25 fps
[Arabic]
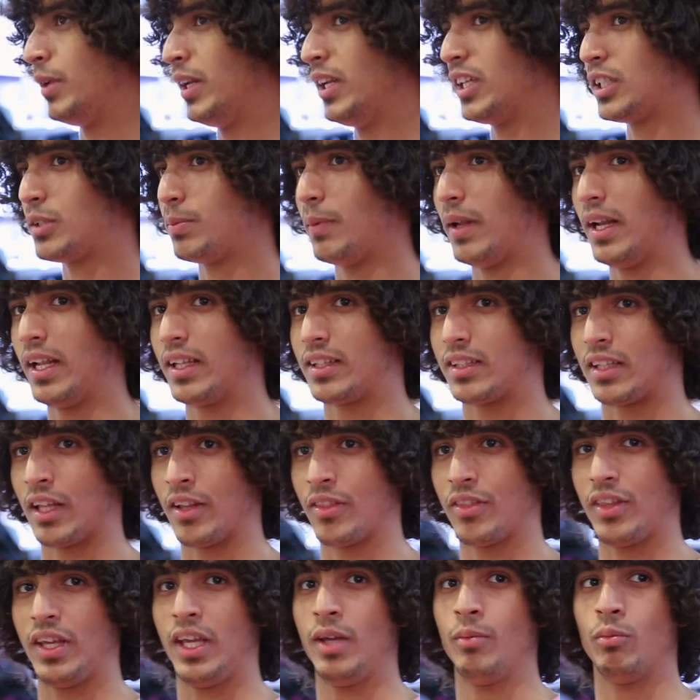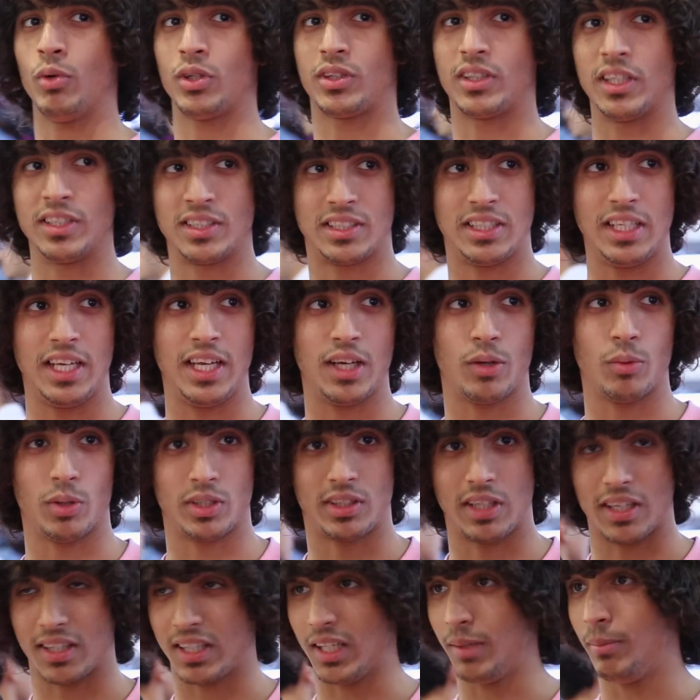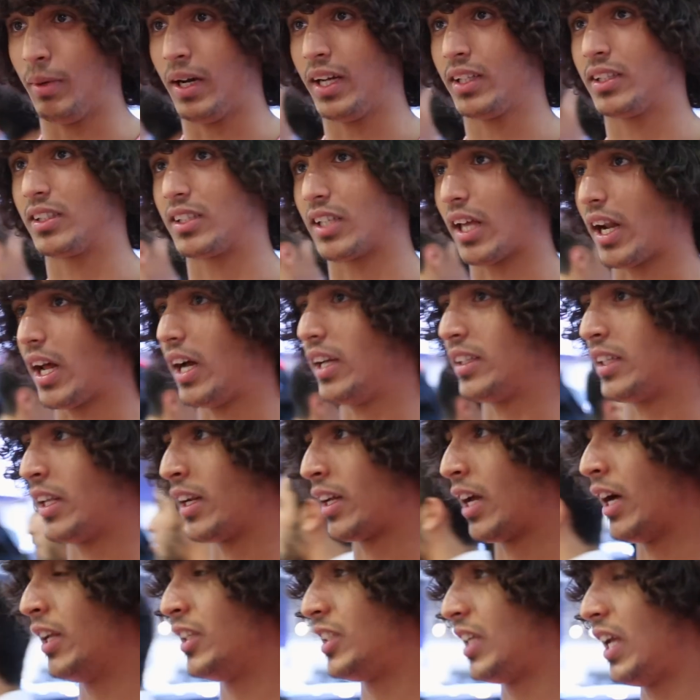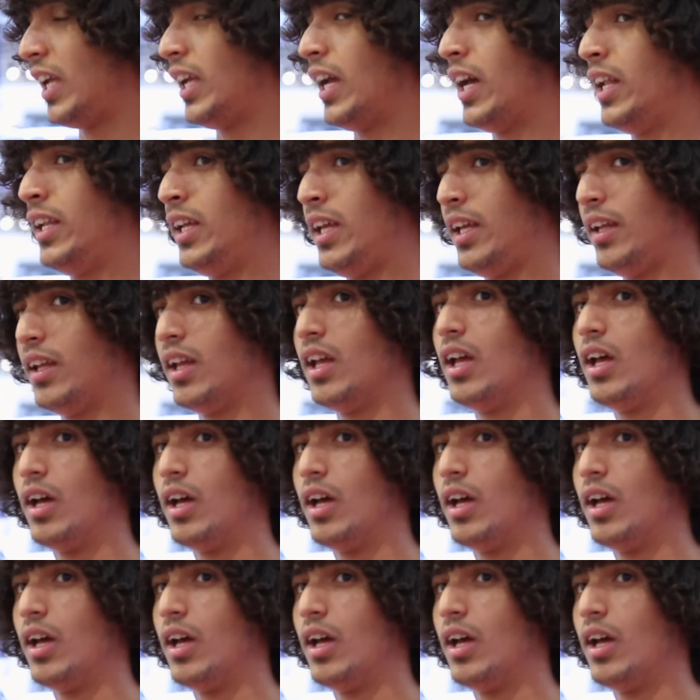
بالنسبة للتنظيم والتنسيق والترتيبات صراحة كان شيء يعني